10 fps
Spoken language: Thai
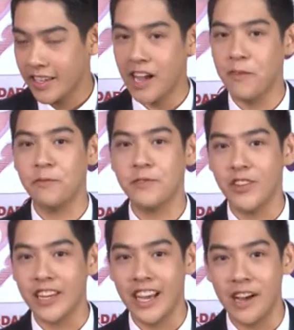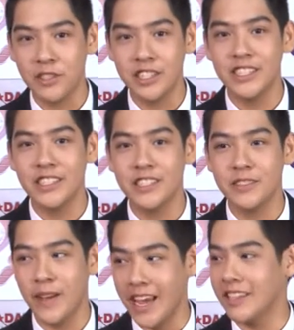ครับสวัสดีครับชื่อ
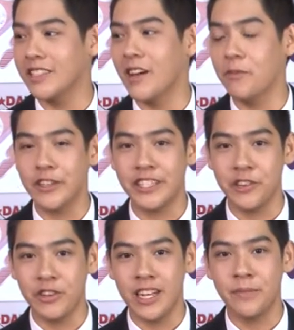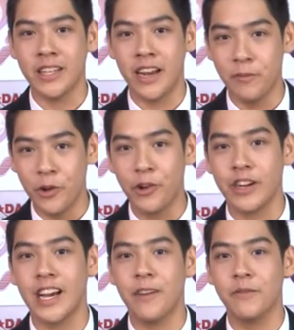เบสครับวิชยุทธลิมนัตนามงค
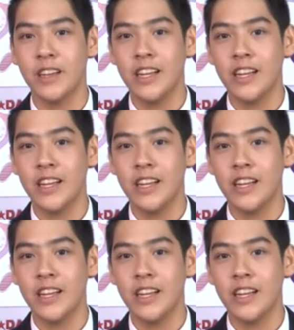ลครับ